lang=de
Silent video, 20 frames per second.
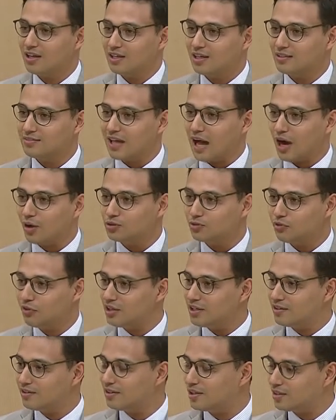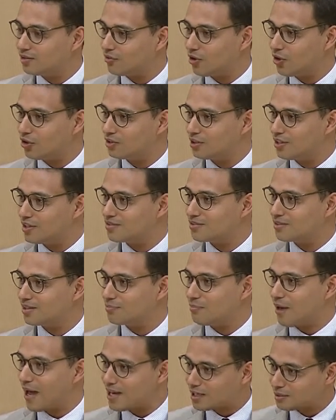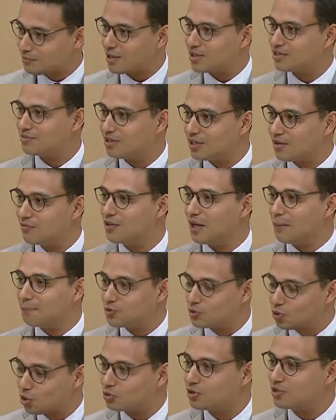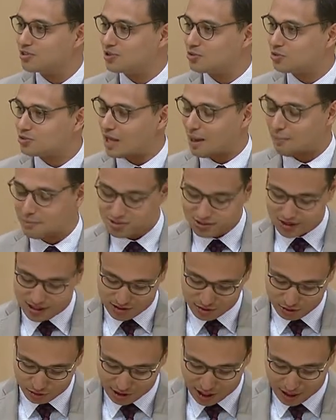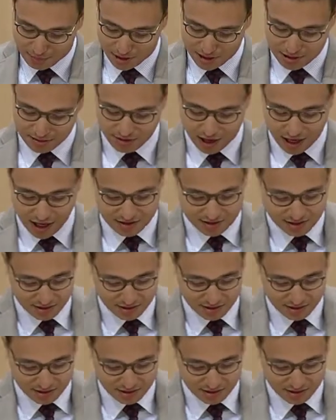jetzt ausfiletiert worden ist, dann merkt man erst wieder, wie absurd diese Zusammensetzung damals war.